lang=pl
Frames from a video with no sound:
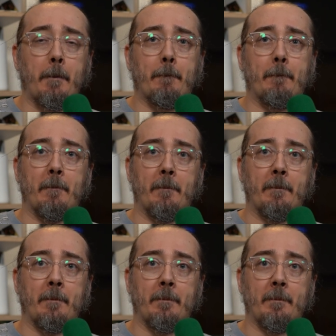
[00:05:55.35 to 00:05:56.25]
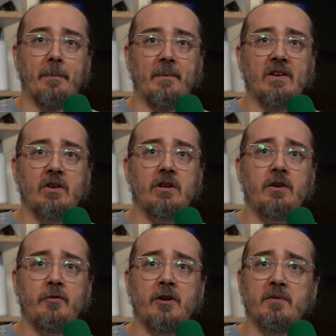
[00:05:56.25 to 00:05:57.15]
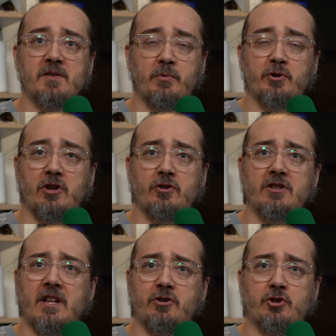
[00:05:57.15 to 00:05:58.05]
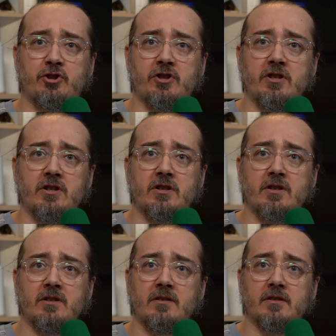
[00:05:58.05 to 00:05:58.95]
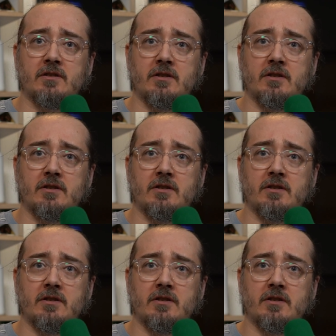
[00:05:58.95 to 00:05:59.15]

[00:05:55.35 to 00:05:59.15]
Mm, I film jest podzielony na trzy